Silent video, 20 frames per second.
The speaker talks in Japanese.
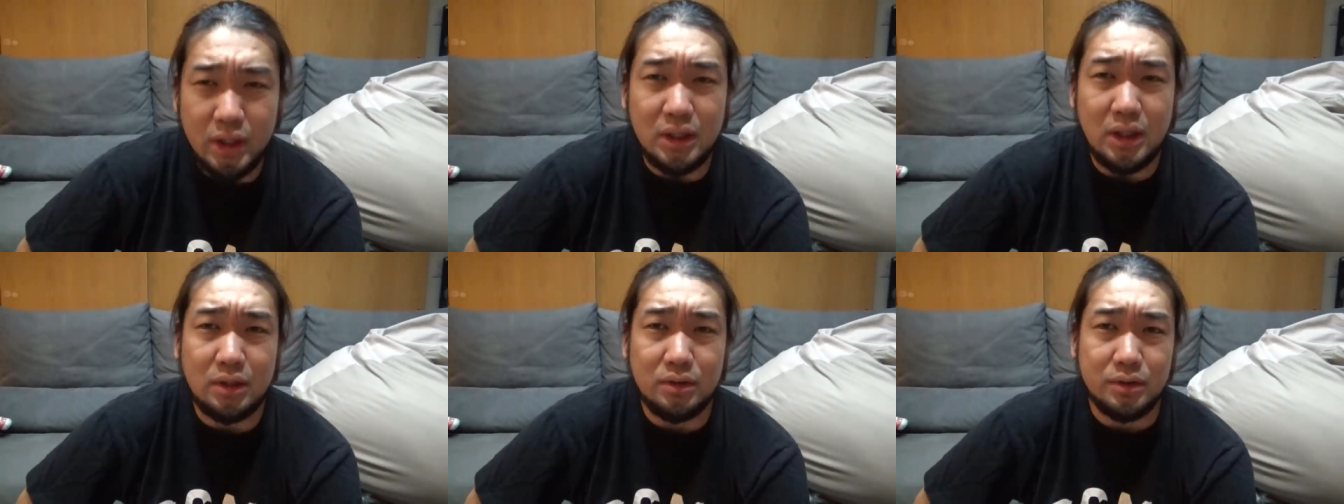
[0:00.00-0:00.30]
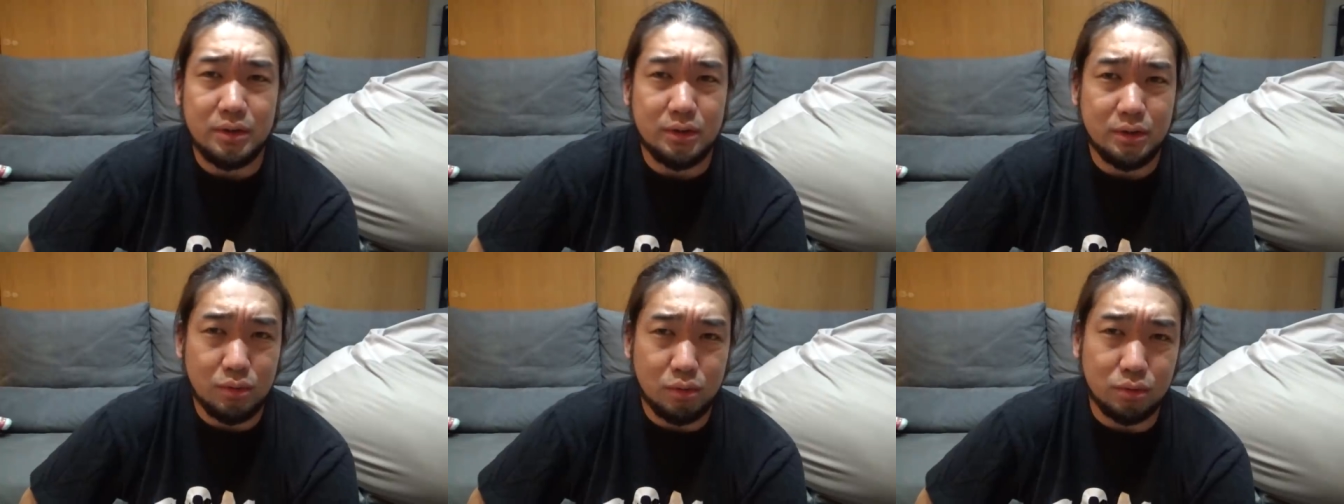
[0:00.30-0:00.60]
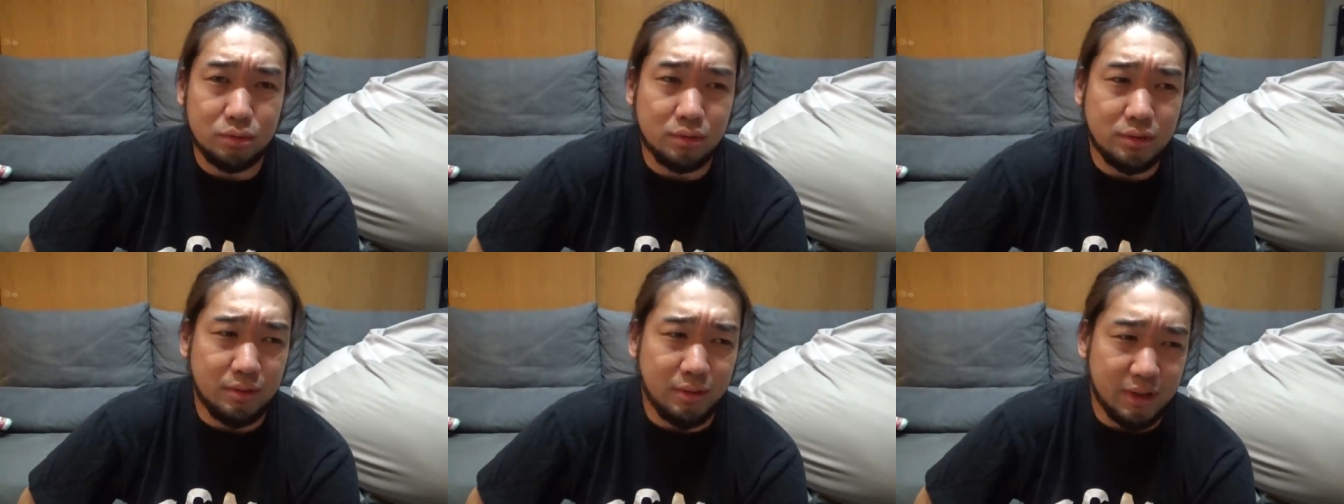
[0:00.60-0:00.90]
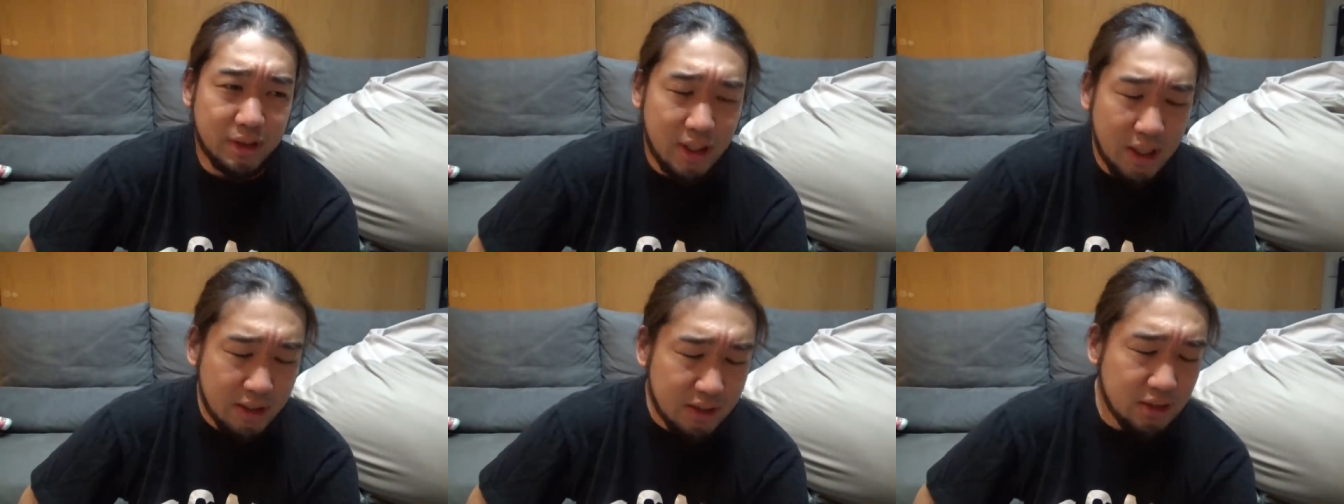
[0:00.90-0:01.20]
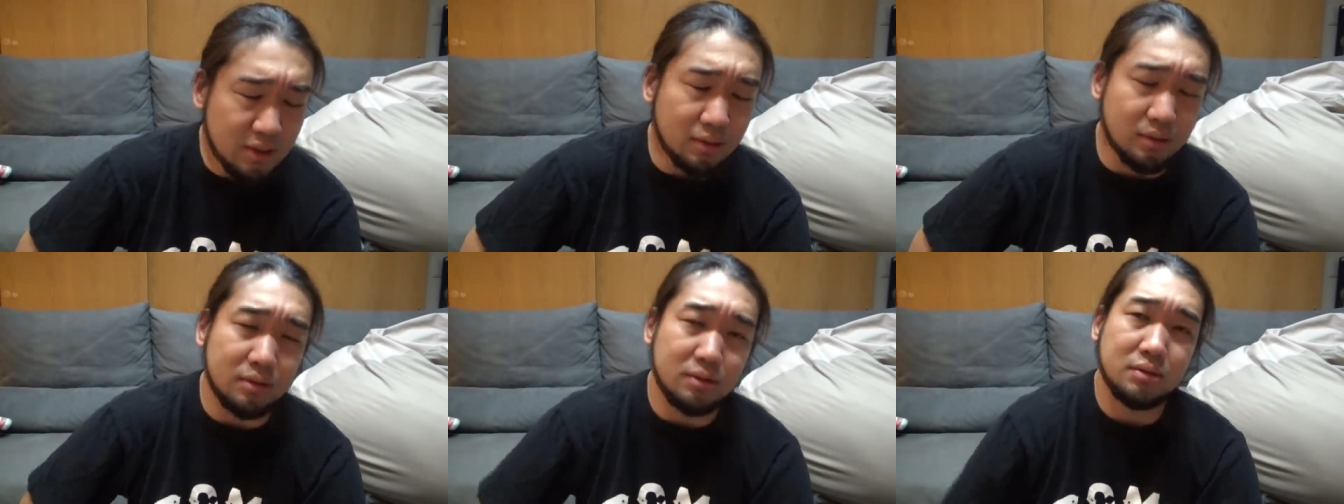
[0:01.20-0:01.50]
やかく言うことではな
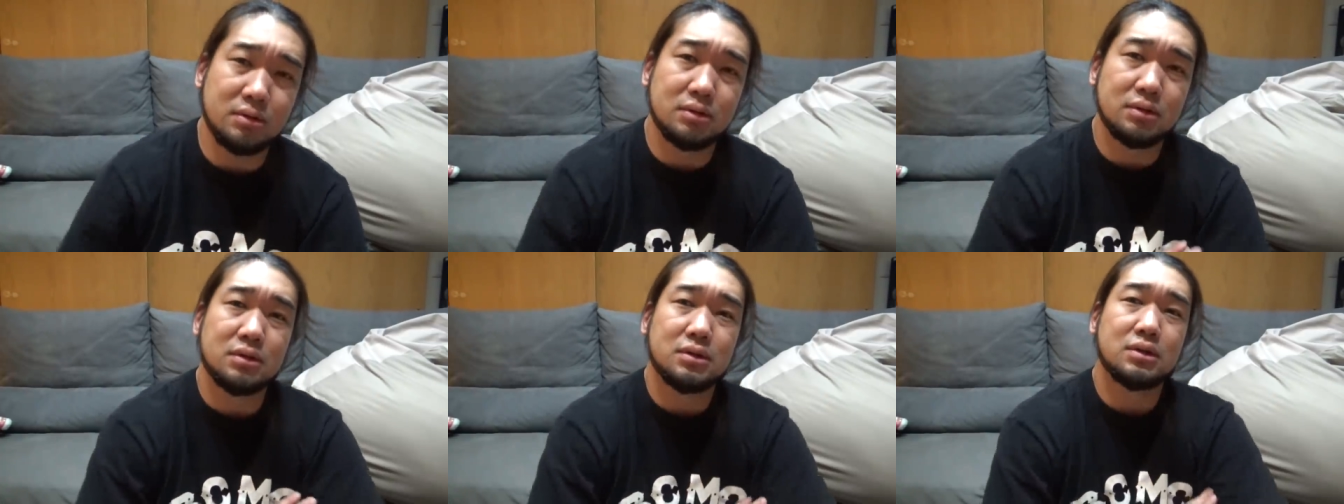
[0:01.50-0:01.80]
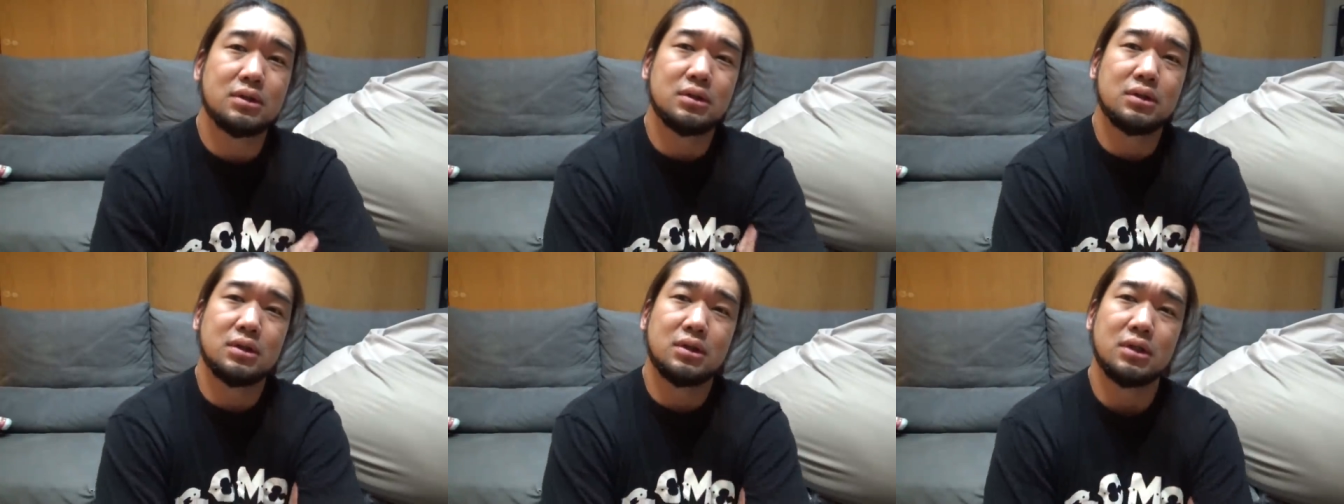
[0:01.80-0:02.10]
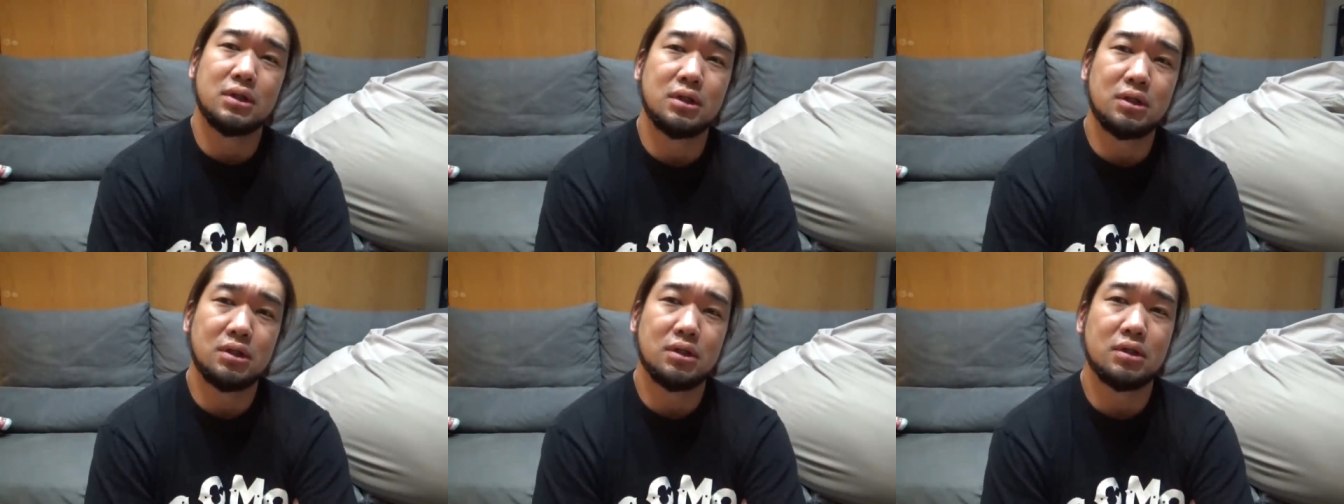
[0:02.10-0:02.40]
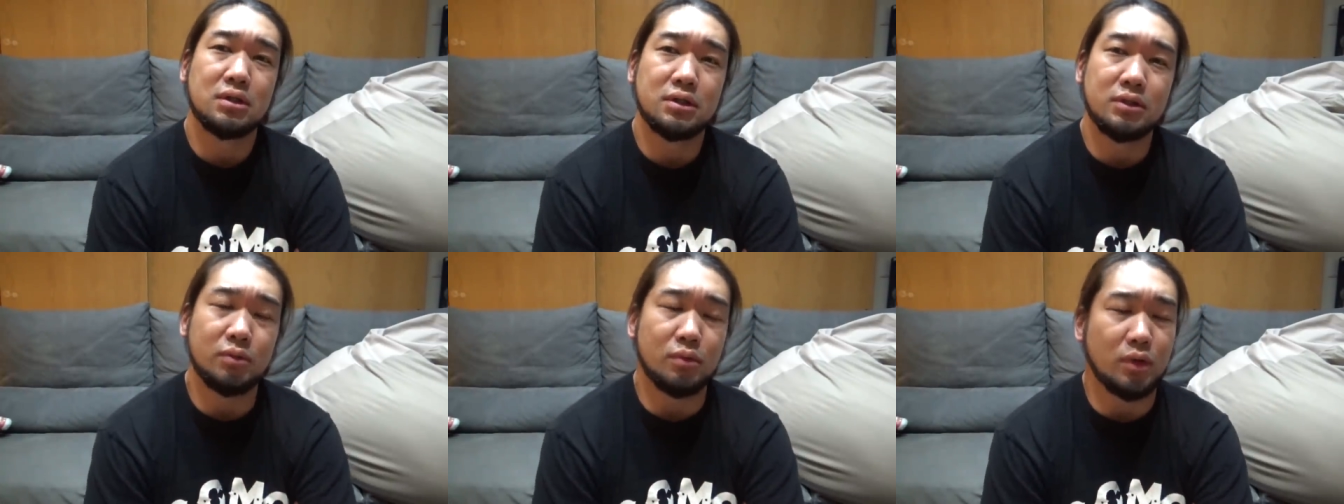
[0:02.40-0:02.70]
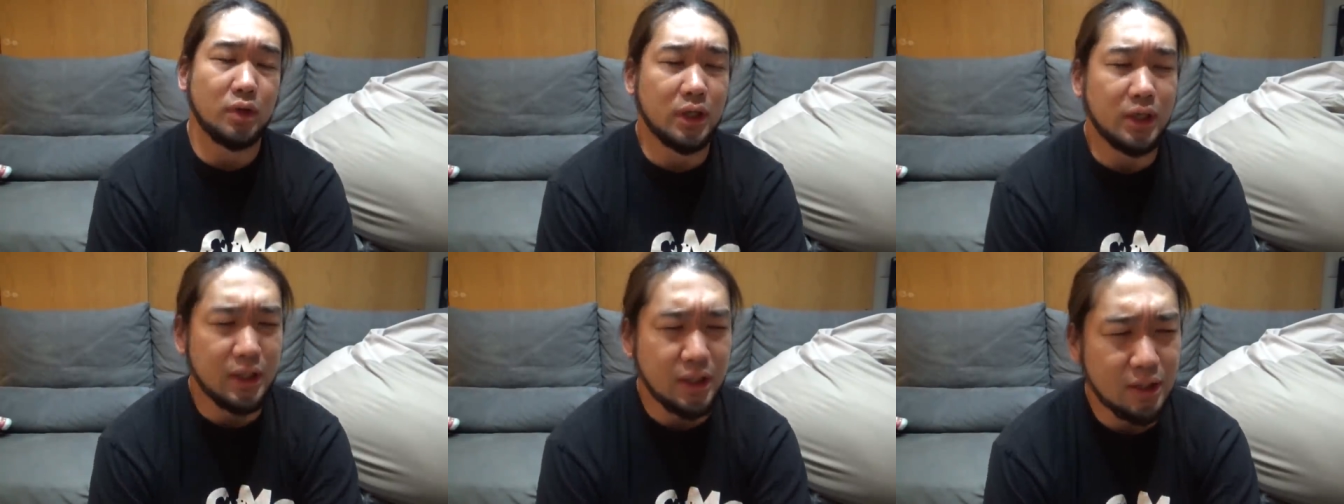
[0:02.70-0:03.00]
いよでも
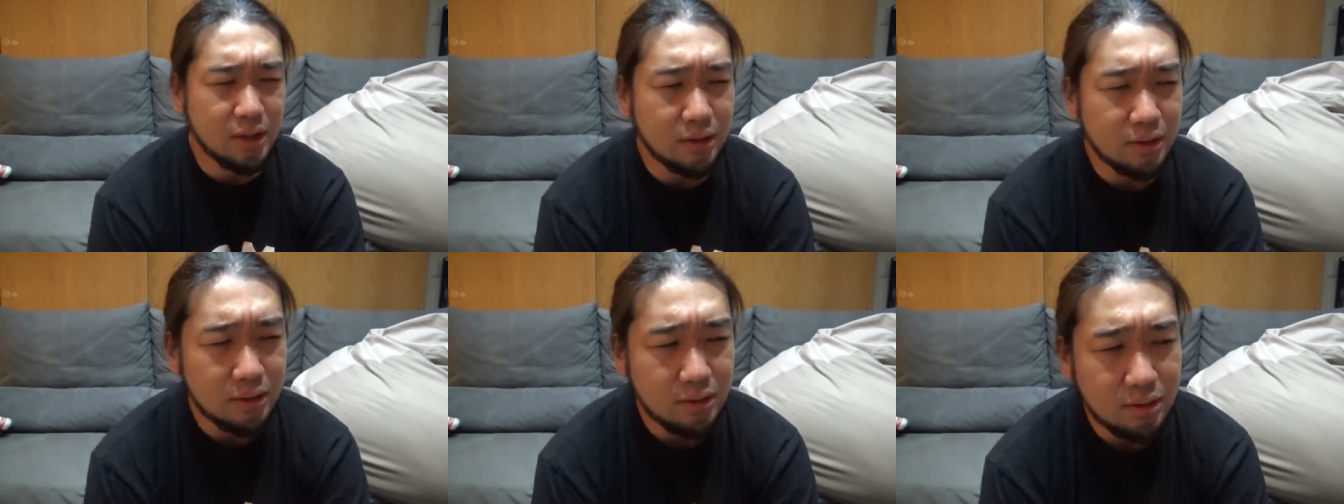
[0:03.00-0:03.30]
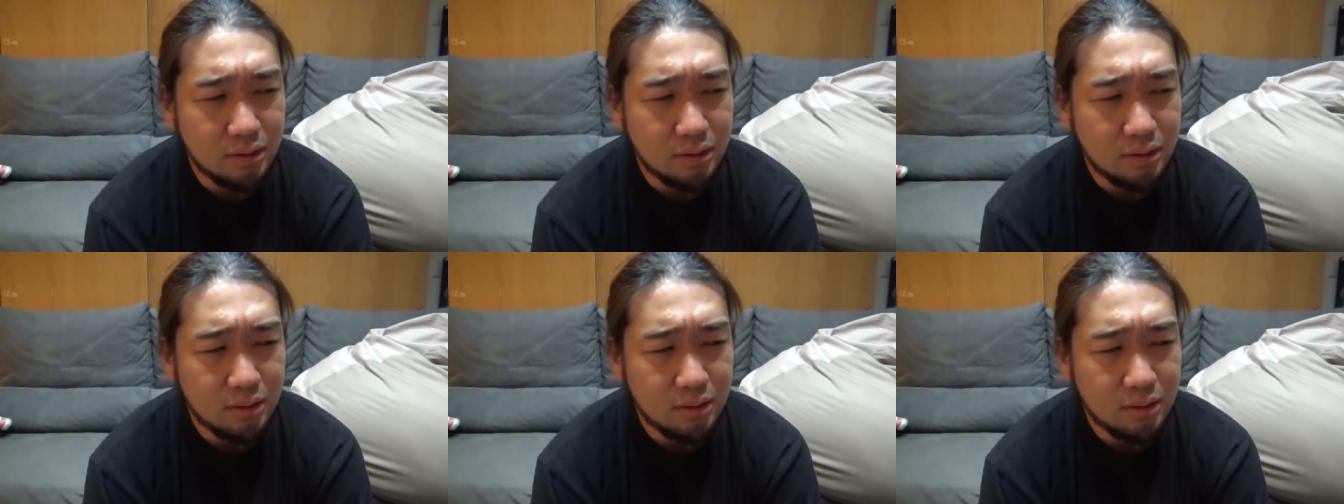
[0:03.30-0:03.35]
俺がね